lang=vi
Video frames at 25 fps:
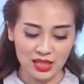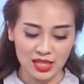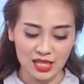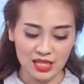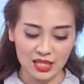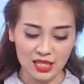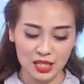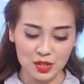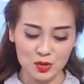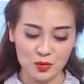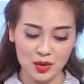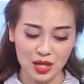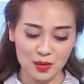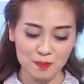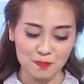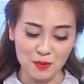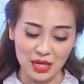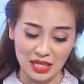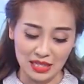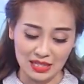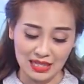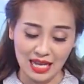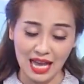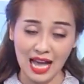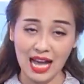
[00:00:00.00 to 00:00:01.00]
hình kinh doanh
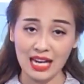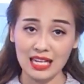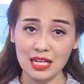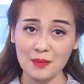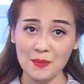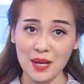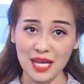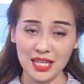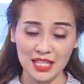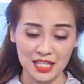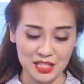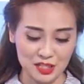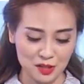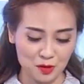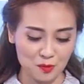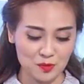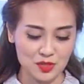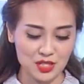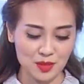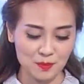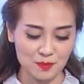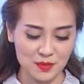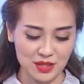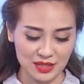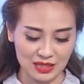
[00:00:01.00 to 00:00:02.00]
7 tháng năm
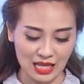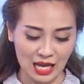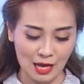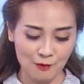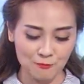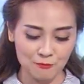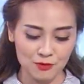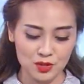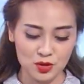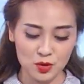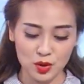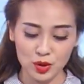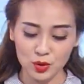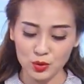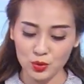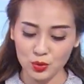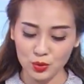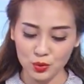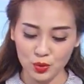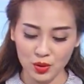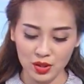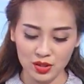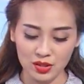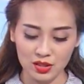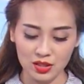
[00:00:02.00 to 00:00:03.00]
2018 với doanh thu
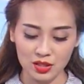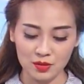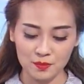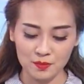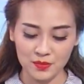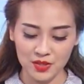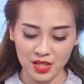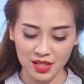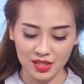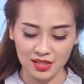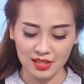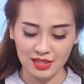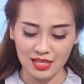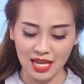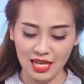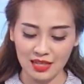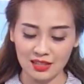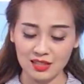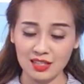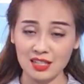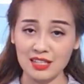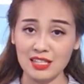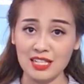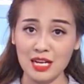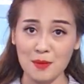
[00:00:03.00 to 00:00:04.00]
thuần hợp nhất đạt
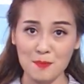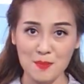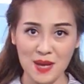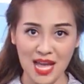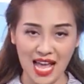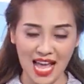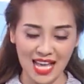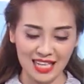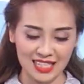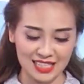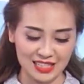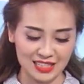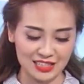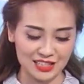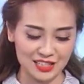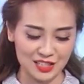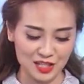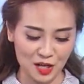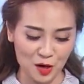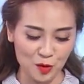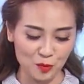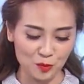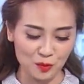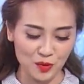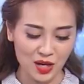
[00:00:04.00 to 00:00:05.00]
gần 52.000 tỷ
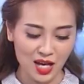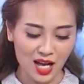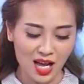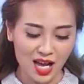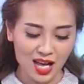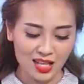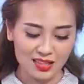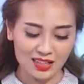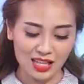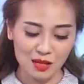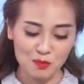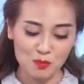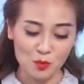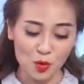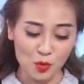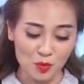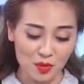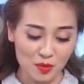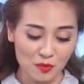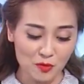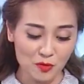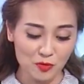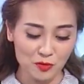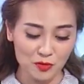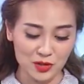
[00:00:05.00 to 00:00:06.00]
đồng, tăng
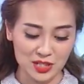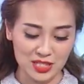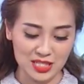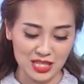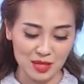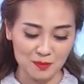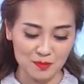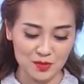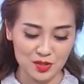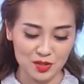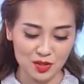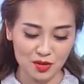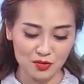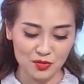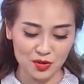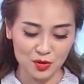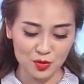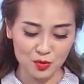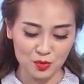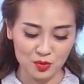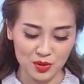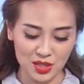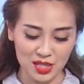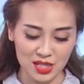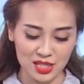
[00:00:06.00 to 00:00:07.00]
41% so với
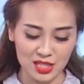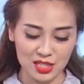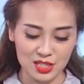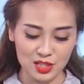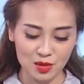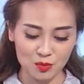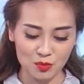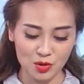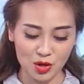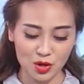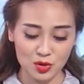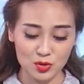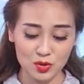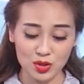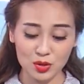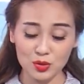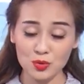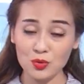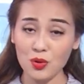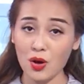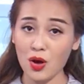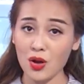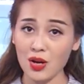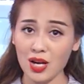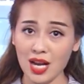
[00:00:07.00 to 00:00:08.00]
cùng kỳ, trong đó doanh
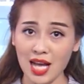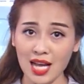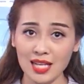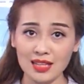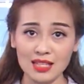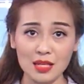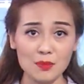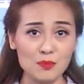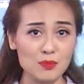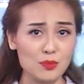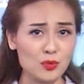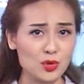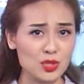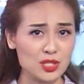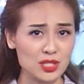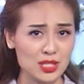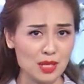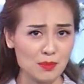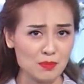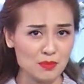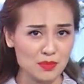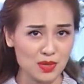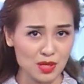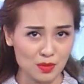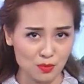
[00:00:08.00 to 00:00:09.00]
thu online tăng
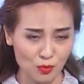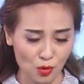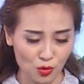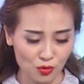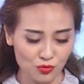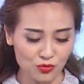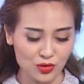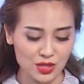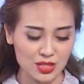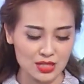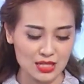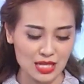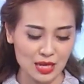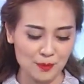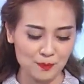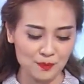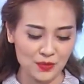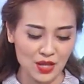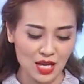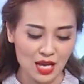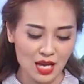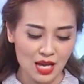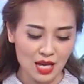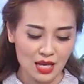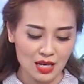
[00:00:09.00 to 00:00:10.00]
114%
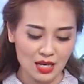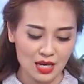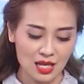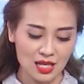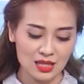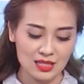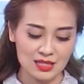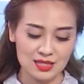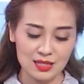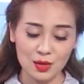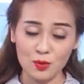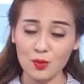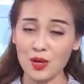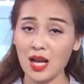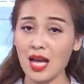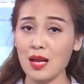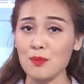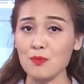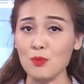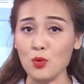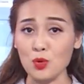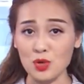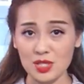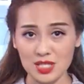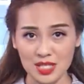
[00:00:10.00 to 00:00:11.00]
lên
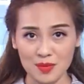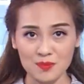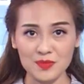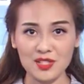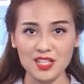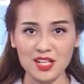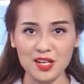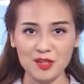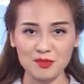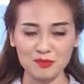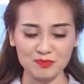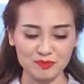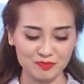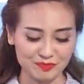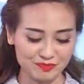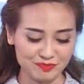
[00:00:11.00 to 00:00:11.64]
6.400 tỷ đồng.